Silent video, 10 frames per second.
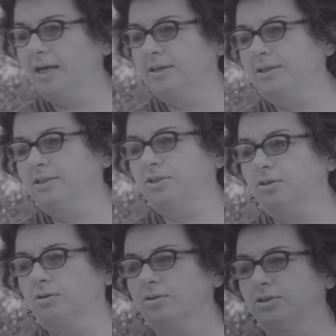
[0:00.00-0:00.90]

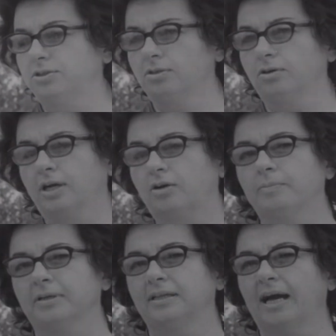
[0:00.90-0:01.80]
all'inizio si sono
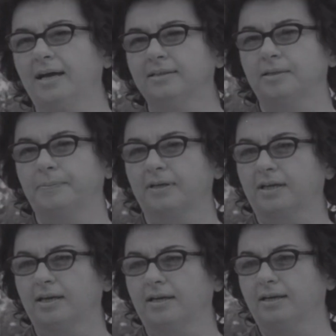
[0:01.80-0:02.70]
raccomandati
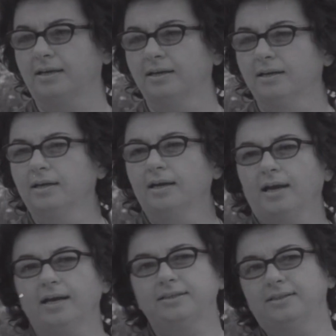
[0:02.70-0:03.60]
perché
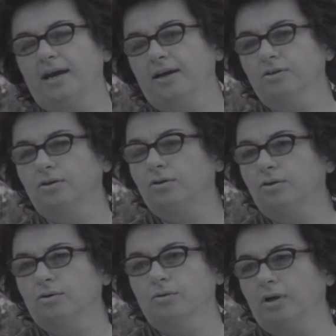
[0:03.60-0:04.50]
essi
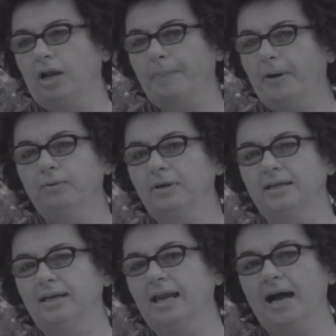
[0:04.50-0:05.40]
hanno la paura
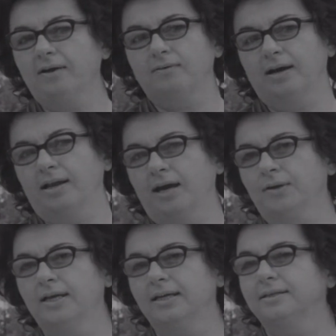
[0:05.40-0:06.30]
dell'acqua e
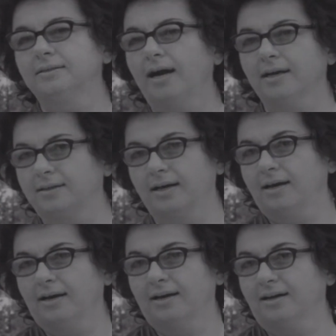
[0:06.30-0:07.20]
l'hanno ereditata
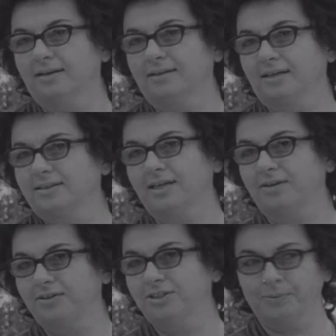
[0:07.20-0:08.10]
eh, da
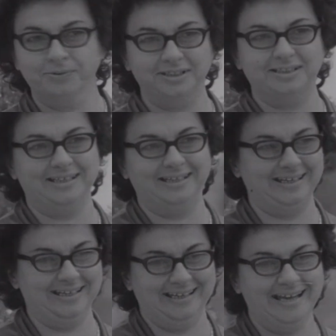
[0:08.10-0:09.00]
secoli diciamo così,
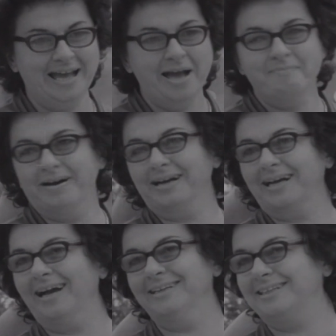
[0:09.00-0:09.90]
di
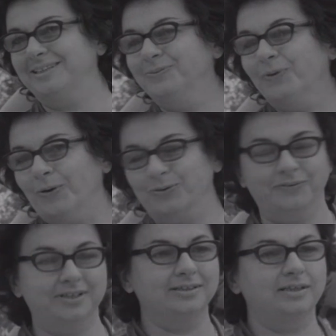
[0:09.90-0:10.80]
mancanza di nuoto
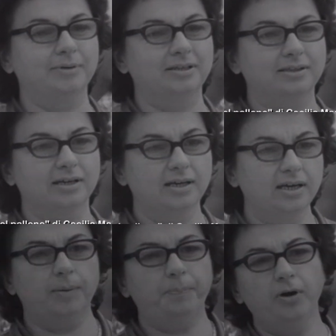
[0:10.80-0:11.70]
evidentemente.
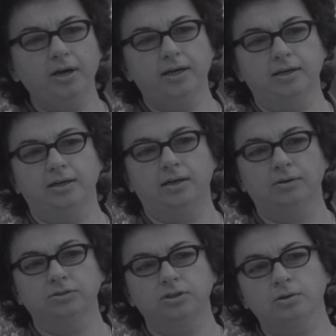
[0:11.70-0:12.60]
E poi
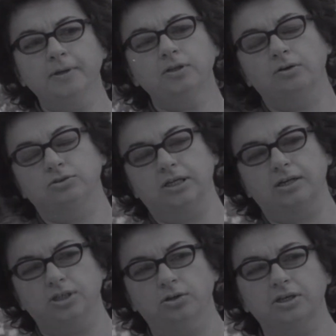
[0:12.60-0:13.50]
a un certo momento hanno,
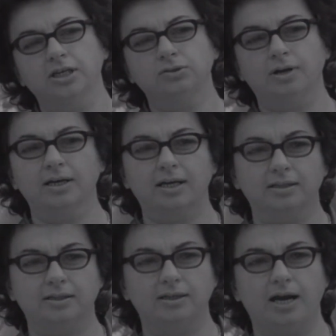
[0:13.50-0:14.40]
ci hanno chiesto anche
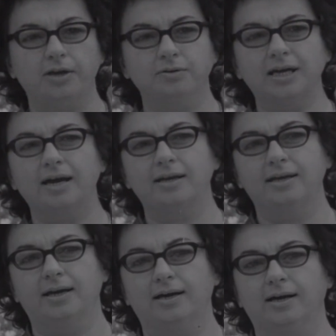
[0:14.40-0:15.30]
di
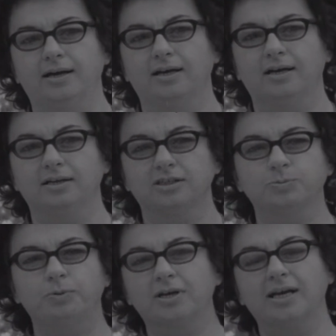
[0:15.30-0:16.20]
aiutarli a
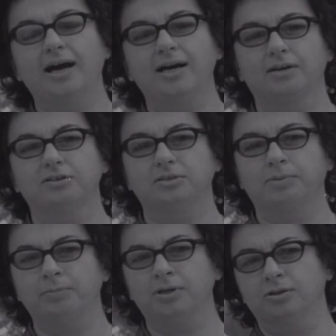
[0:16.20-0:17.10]
sbloccare questi
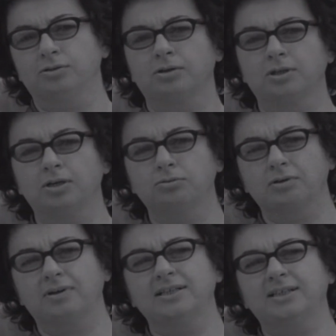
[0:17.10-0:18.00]
bambini da
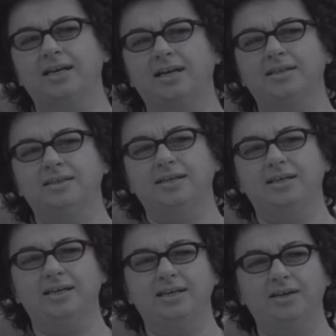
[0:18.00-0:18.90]
tutta quella serie
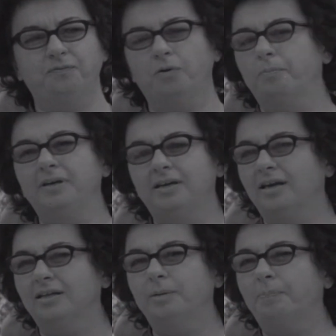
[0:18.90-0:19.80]
di
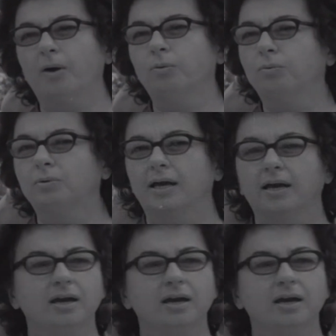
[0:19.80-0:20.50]
fobie, di paure